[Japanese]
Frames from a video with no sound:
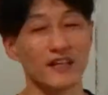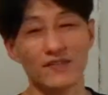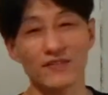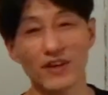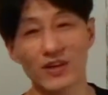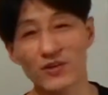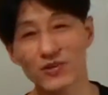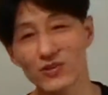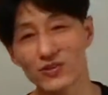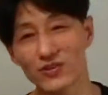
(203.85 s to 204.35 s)

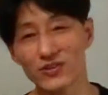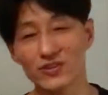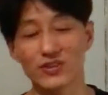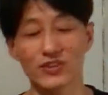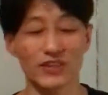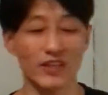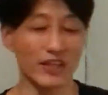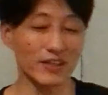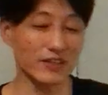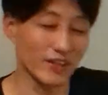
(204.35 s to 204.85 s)
まあ、この
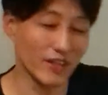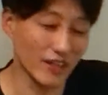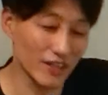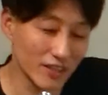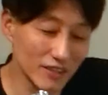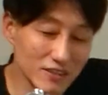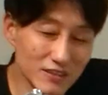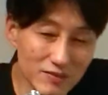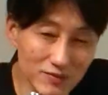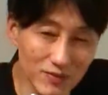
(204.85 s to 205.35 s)
音なん
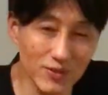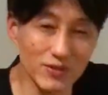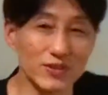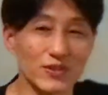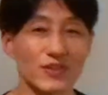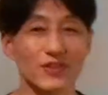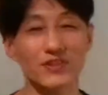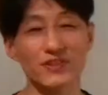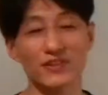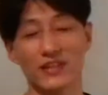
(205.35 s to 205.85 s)
でいつも
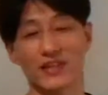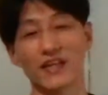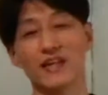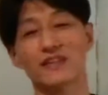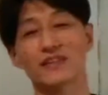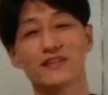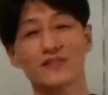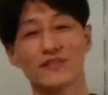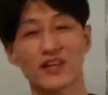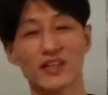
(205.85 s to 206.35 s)
この音で
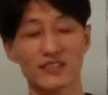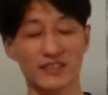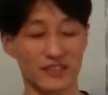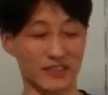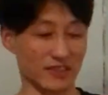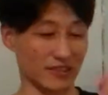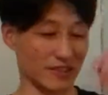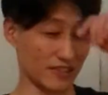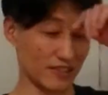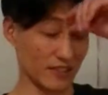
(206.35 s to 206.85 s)
やってま
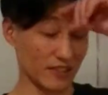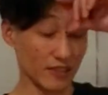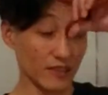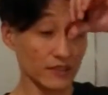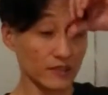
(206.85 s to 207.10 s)
す。